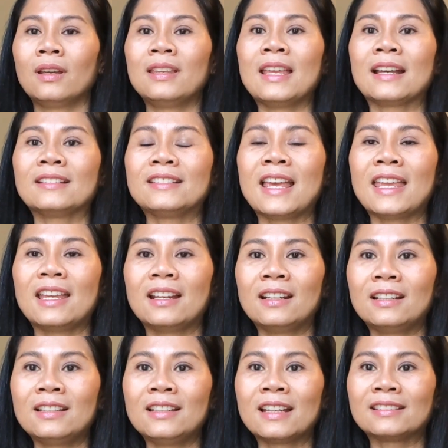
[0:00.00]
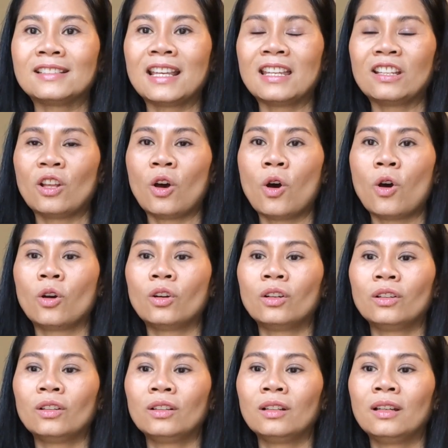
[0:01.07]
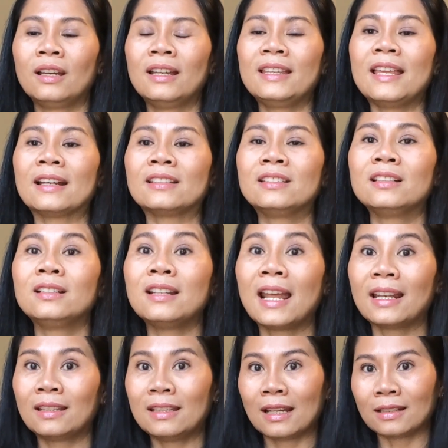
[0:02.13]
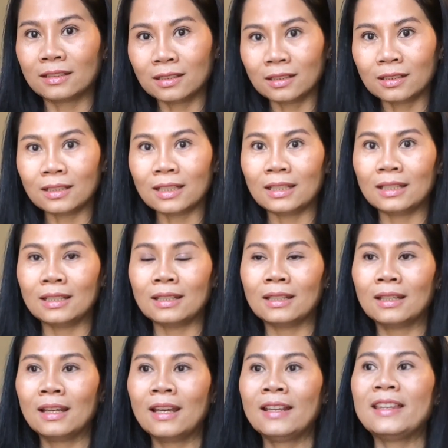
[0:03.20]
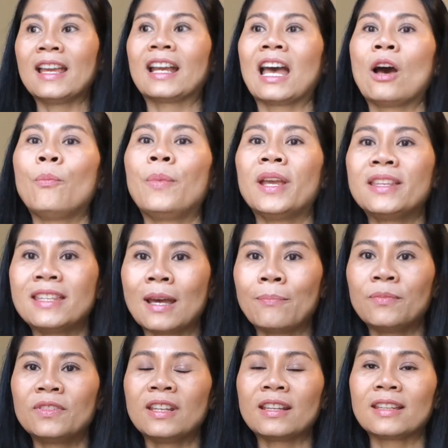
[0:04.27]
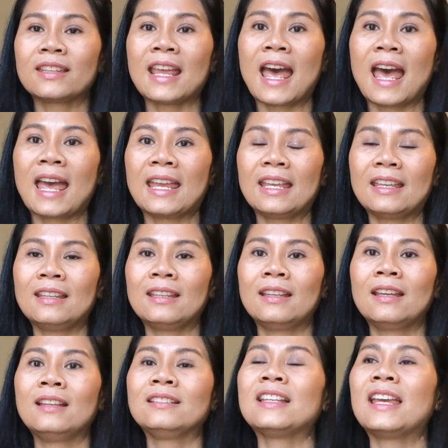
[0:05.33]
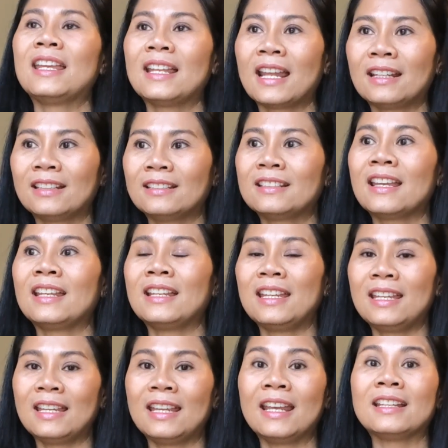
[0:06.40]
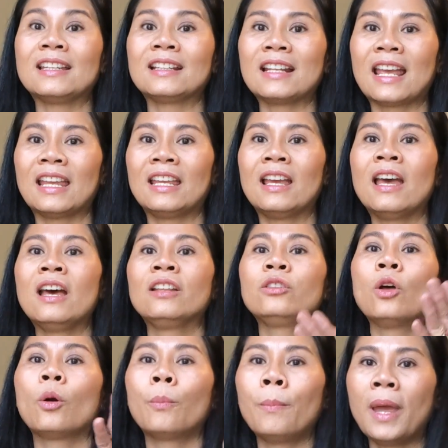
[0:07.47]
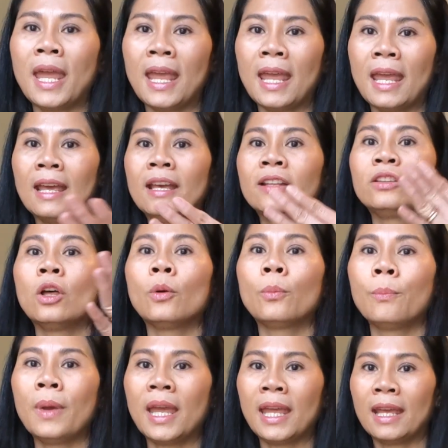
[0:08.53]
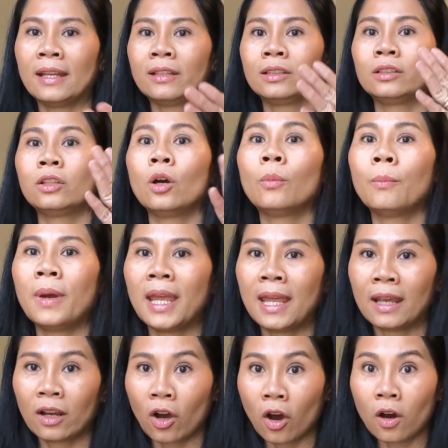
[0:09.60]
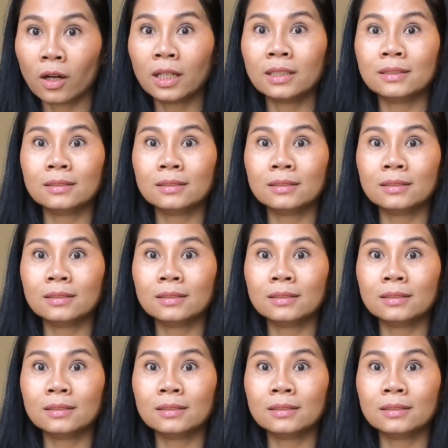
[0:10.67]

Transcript: อยากใส่เงิน อยากใส่ทอง อยากซื้อนั่น อยากซื้อนี่ อยากเอาไปจับจ่ายใส่นั่น ใส่นี่เฮ็ดจังไหนต้องแบต้องแบต้องแบขอเงิ